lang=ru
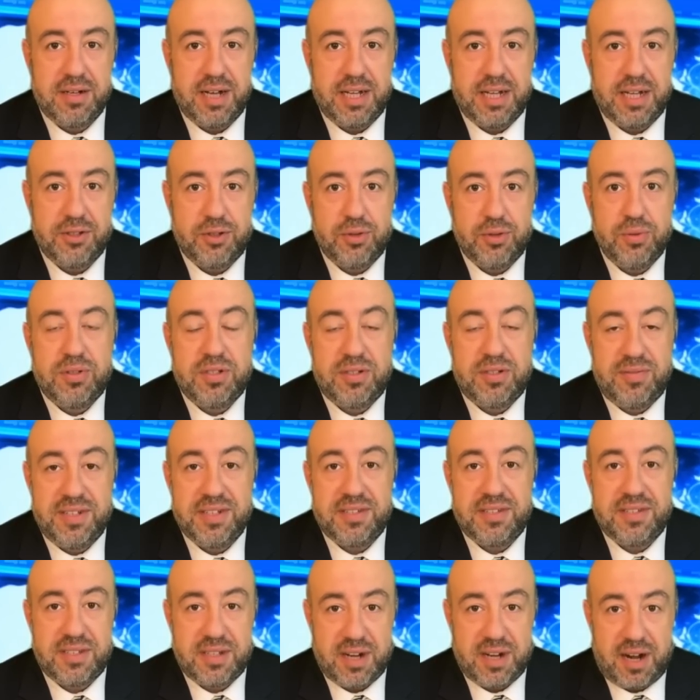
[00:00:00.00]

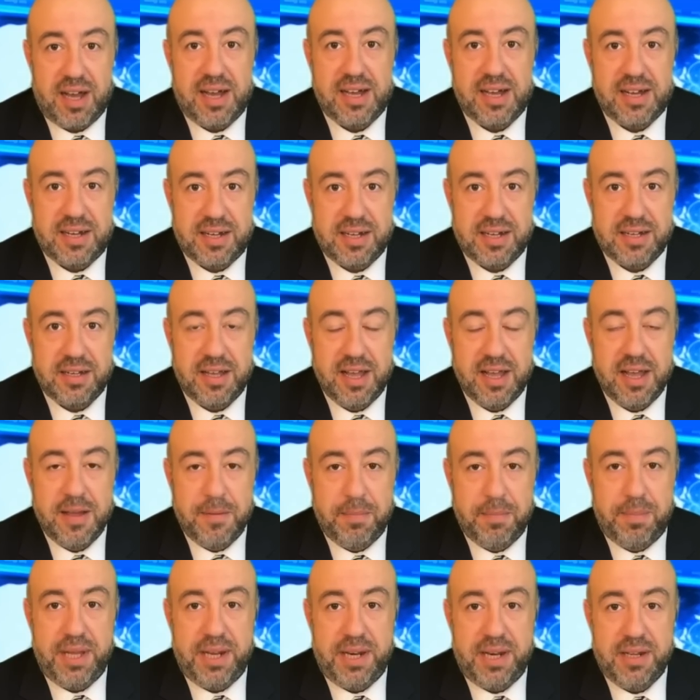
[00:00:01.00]
отсутствие страха
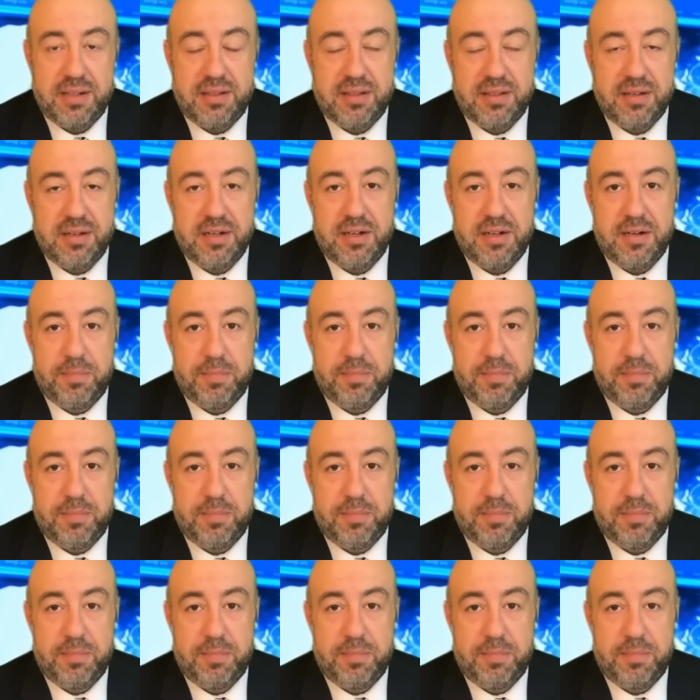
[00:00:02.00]
перед